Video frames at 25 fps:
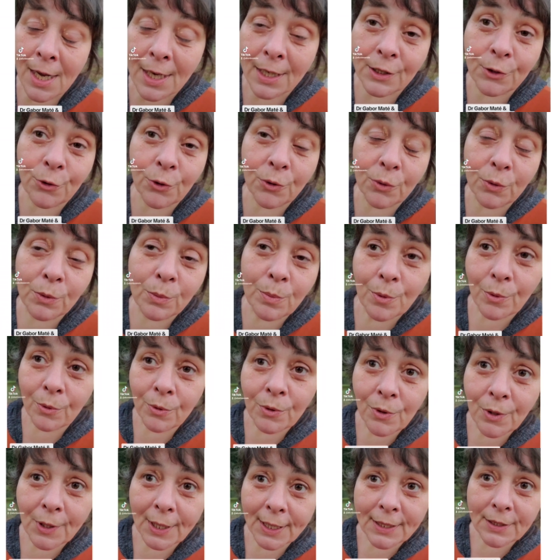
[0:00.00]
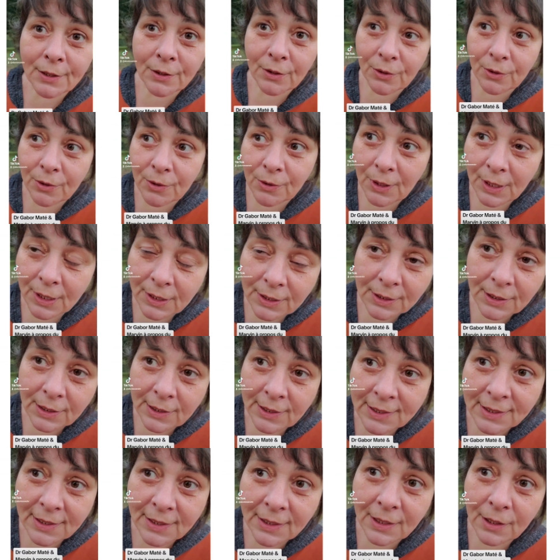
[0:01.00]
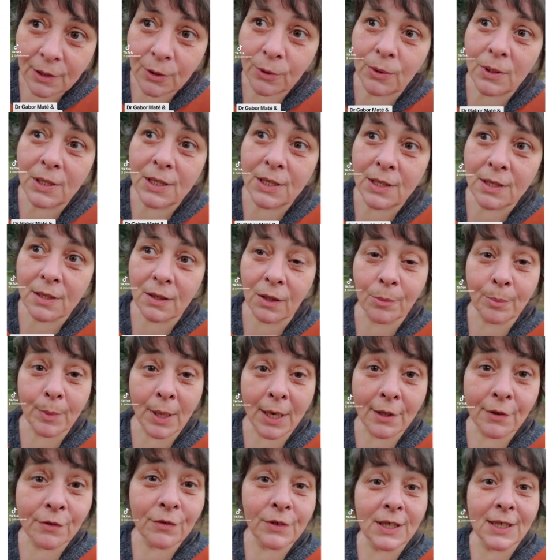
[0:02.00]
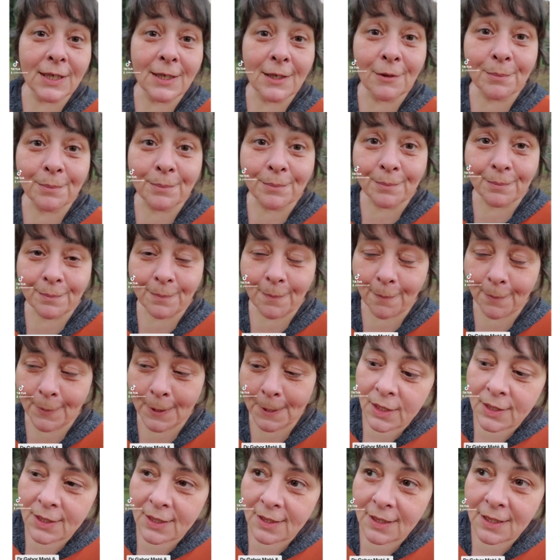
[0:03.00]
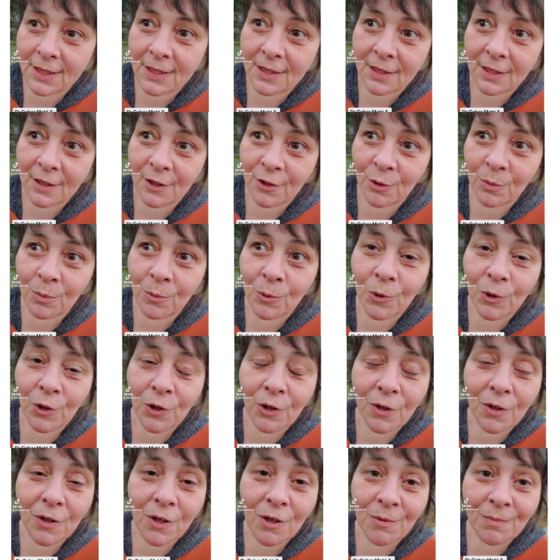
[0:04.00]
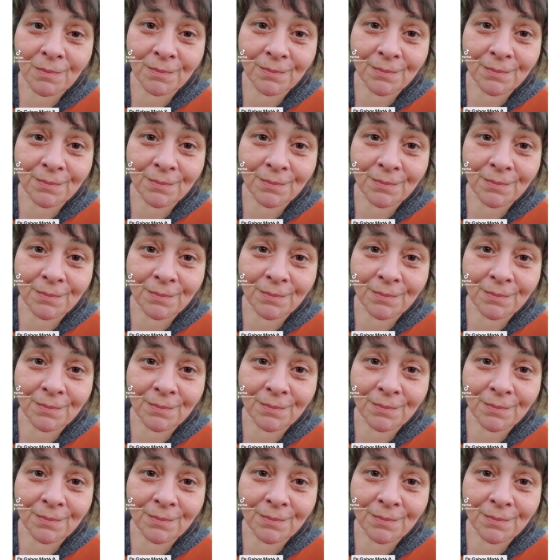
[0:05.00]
Du coup, bon, le reste de l'année s'est déroulé sans Marvin, si ce n'est dans mon cœur.